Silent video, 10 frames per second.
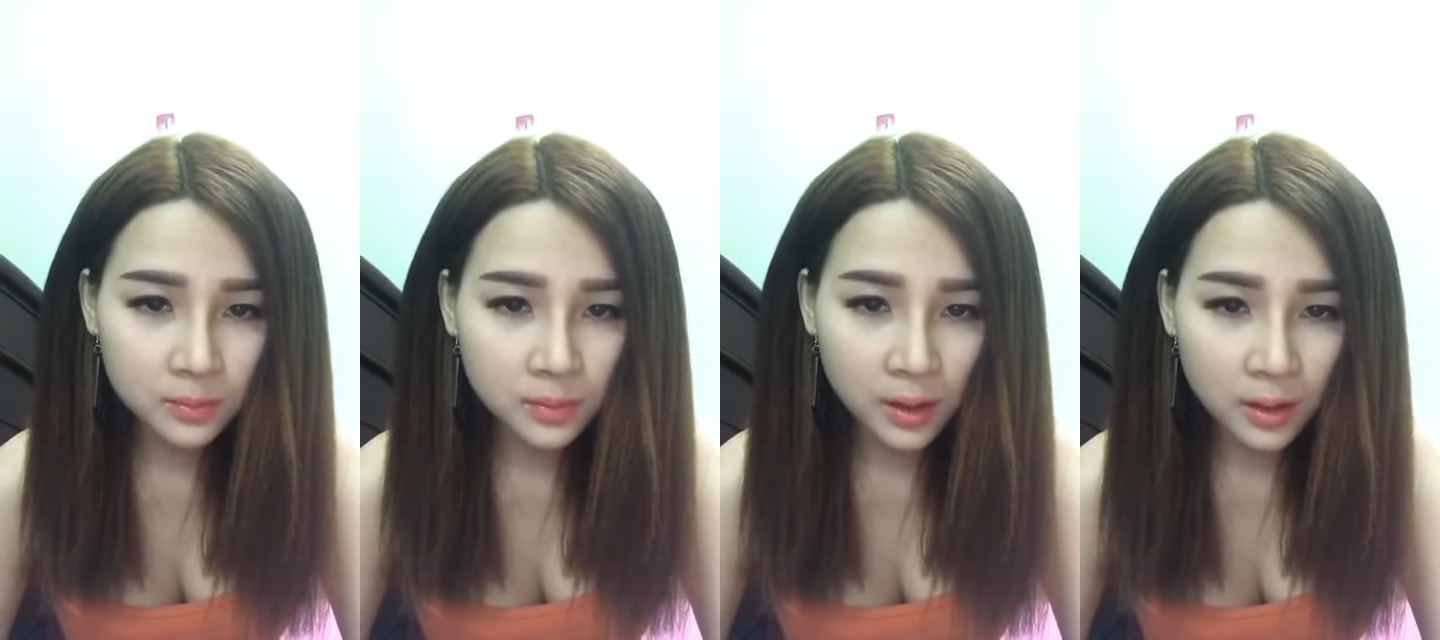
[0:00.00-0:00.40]

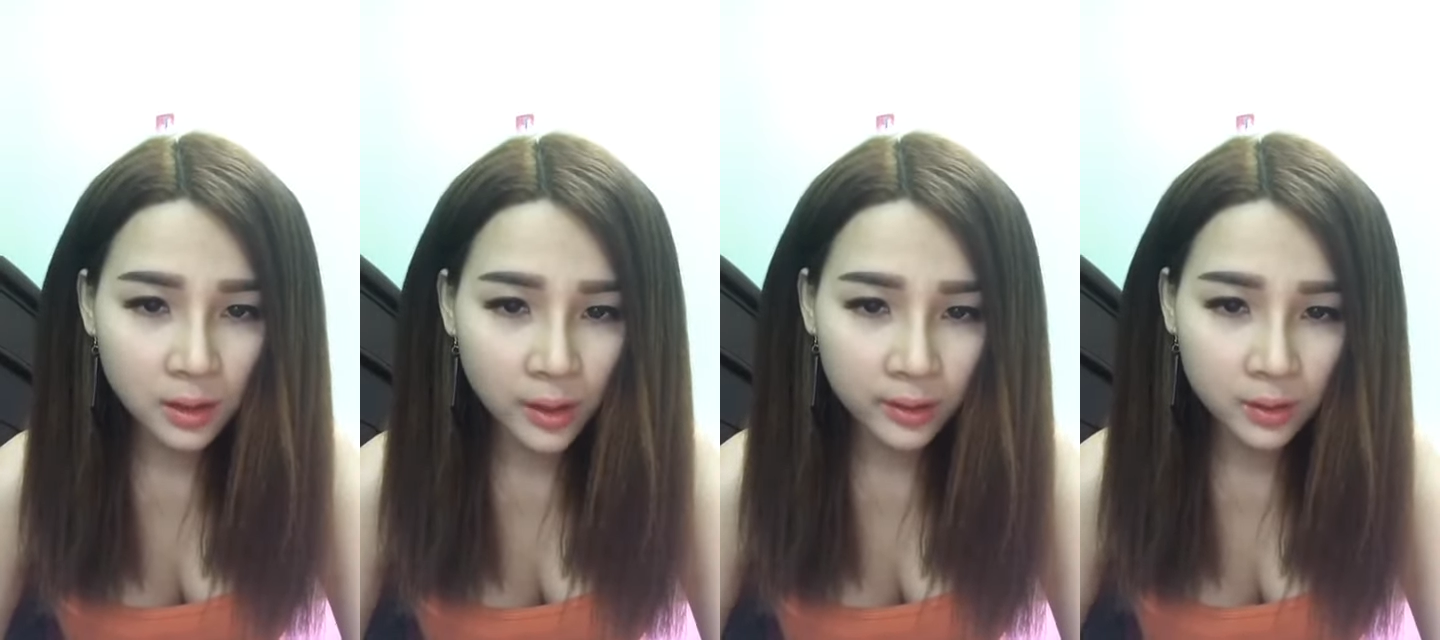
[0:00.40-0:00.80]
cho nó
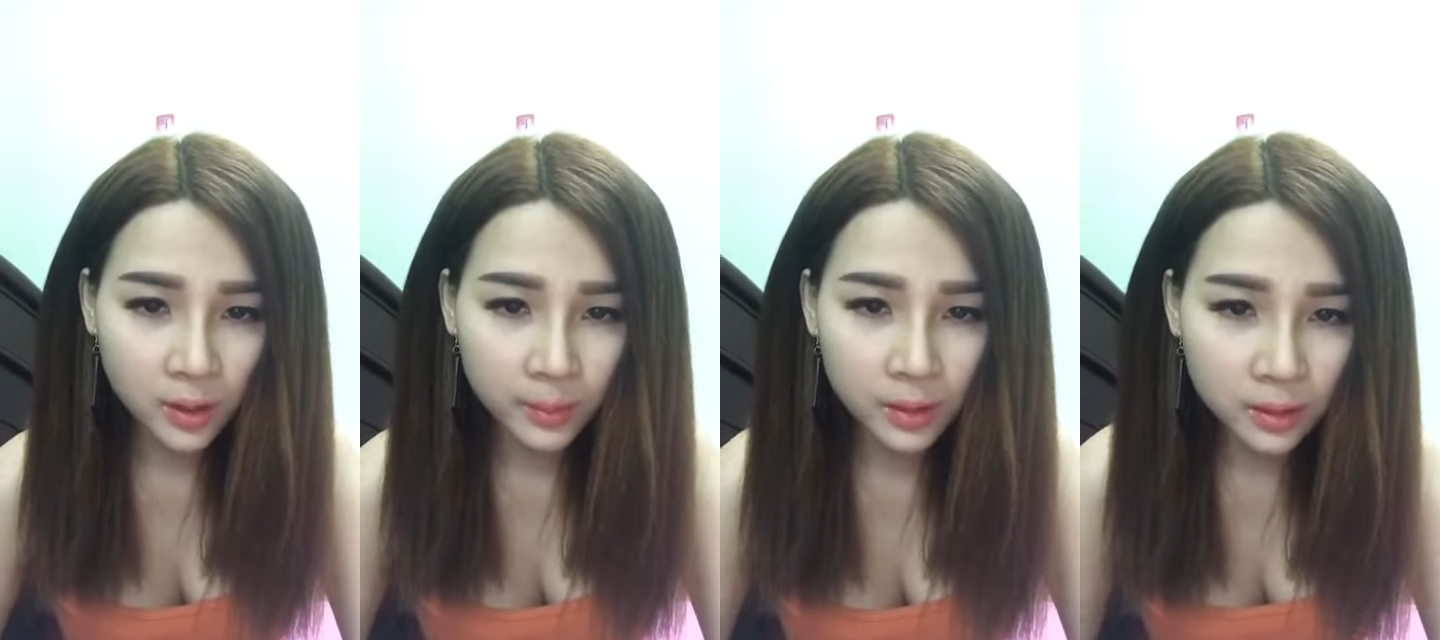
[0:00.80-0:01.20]
hoàn
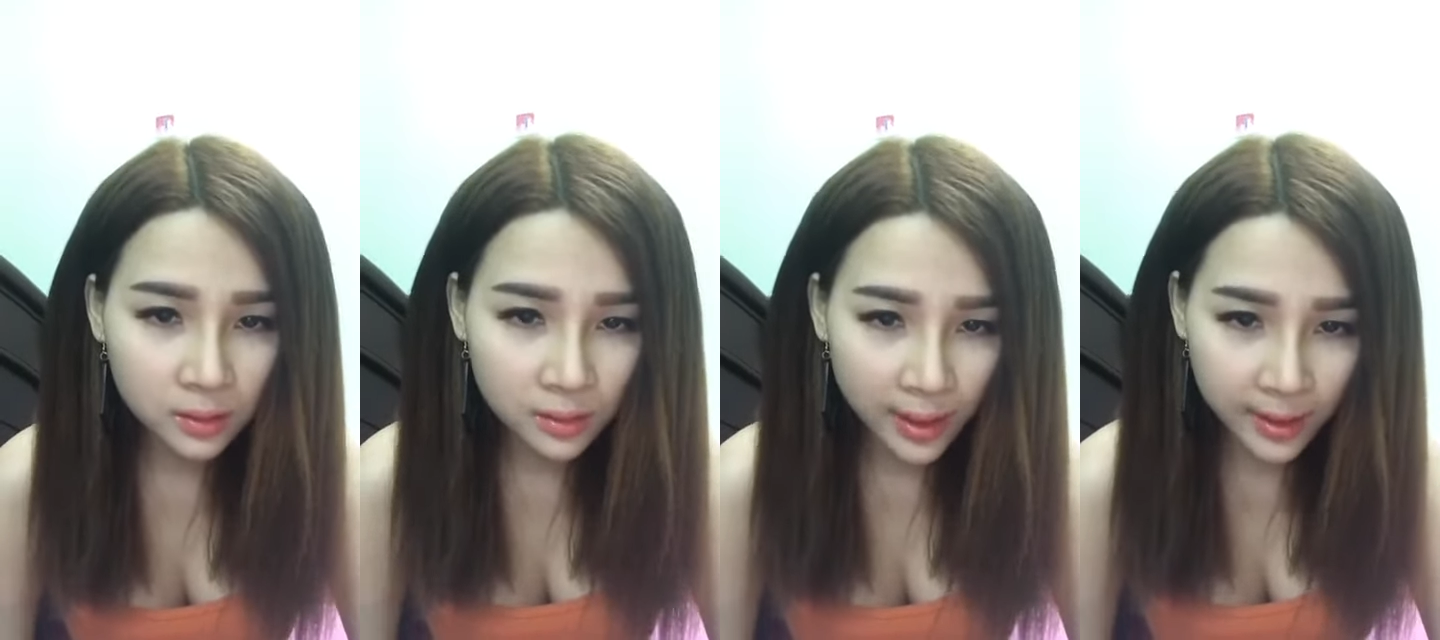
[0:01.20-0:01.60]
toàn bình
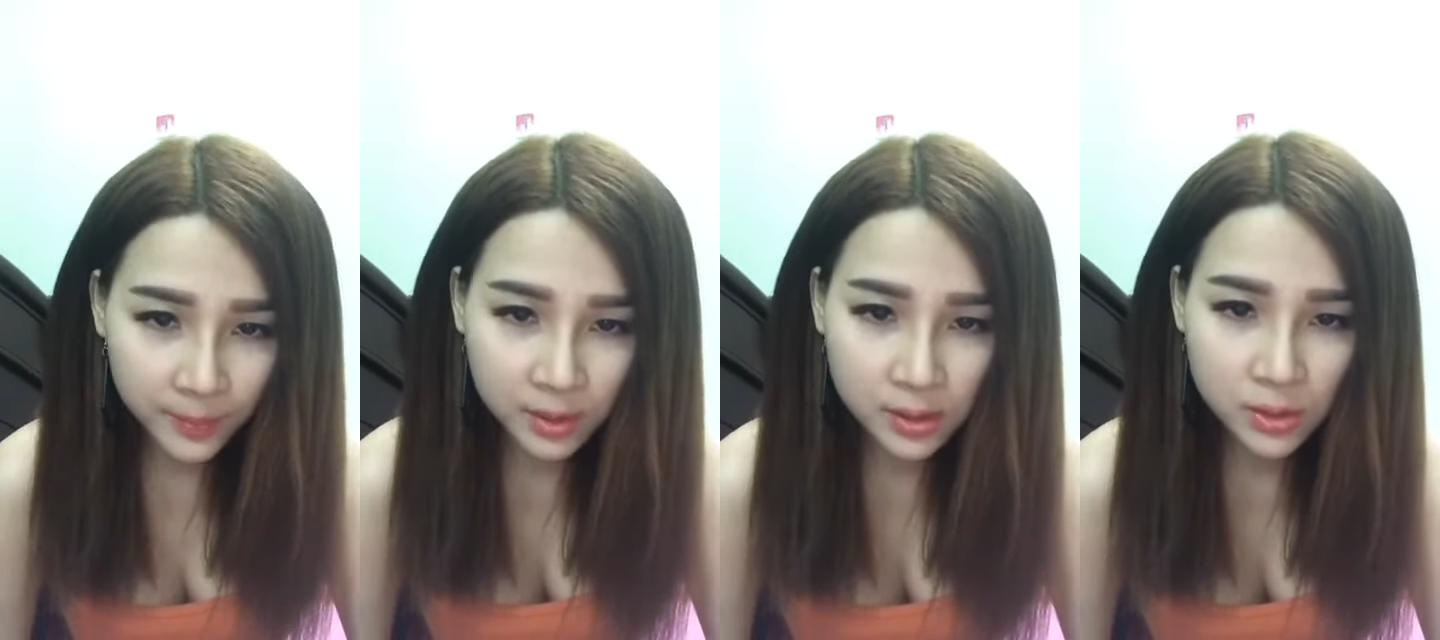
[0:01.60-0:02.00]
thường là em
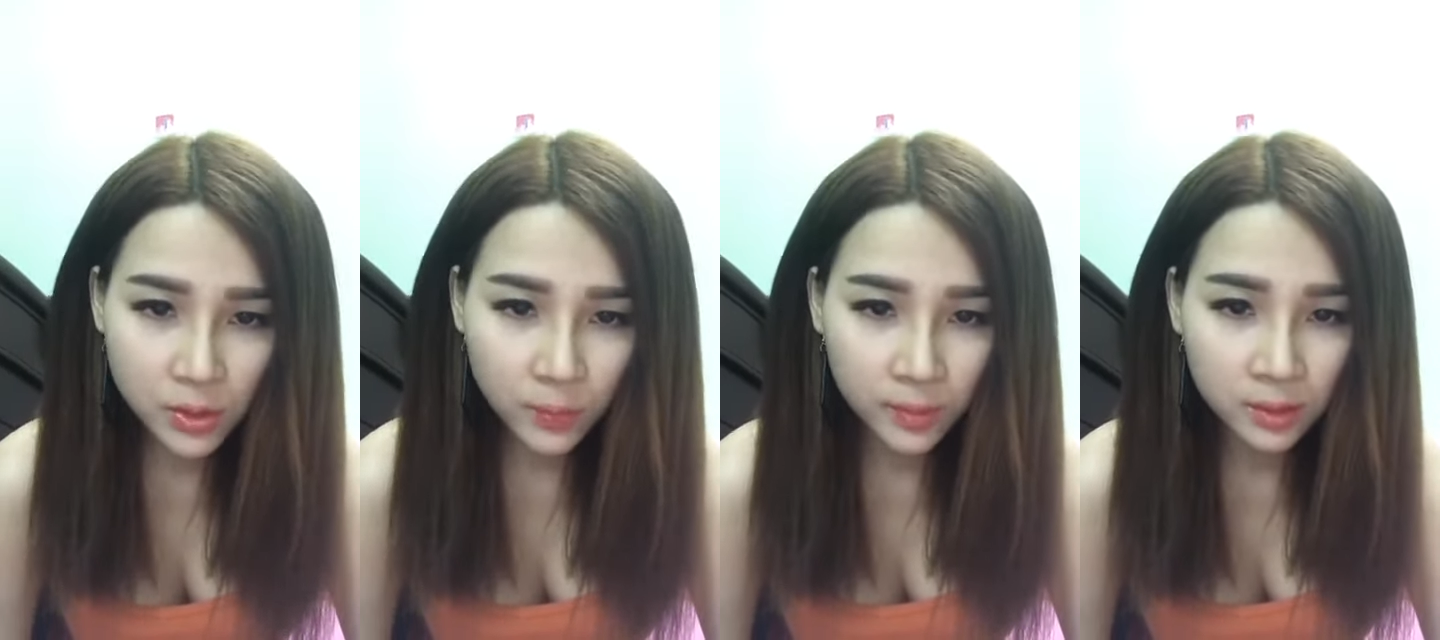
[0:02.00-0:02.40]
mới sử
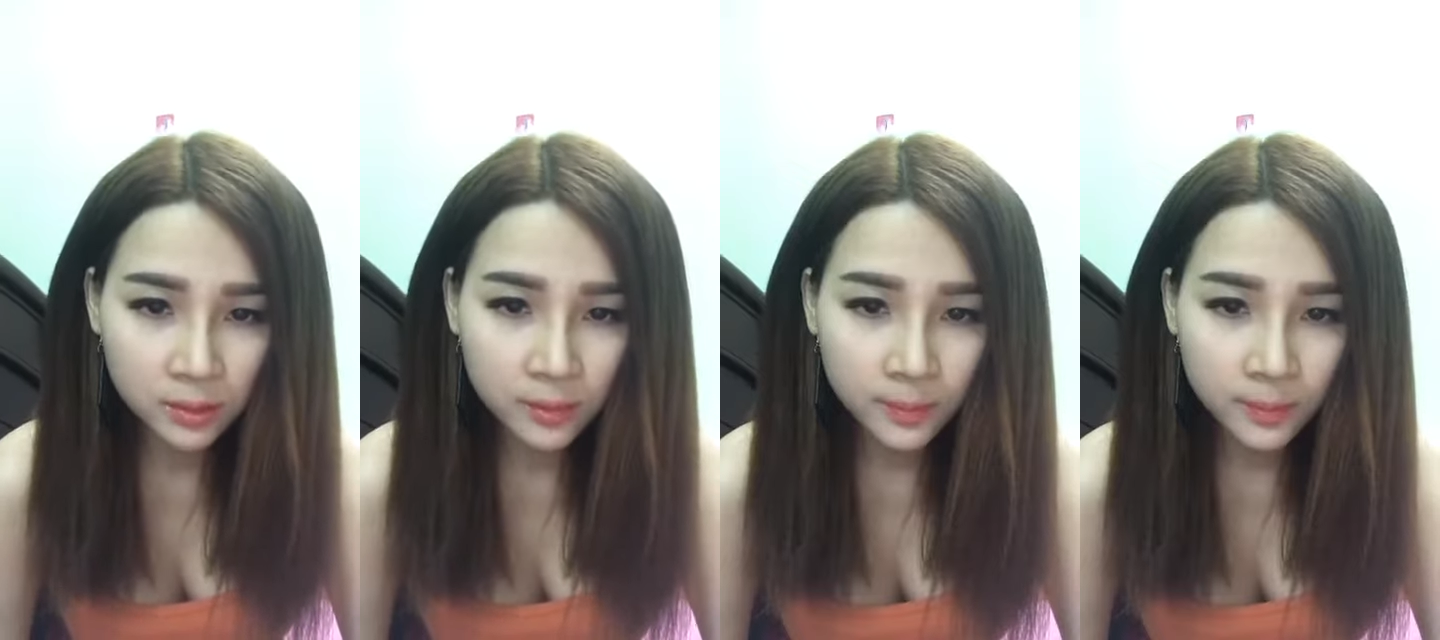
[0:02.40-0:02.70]
dụng được.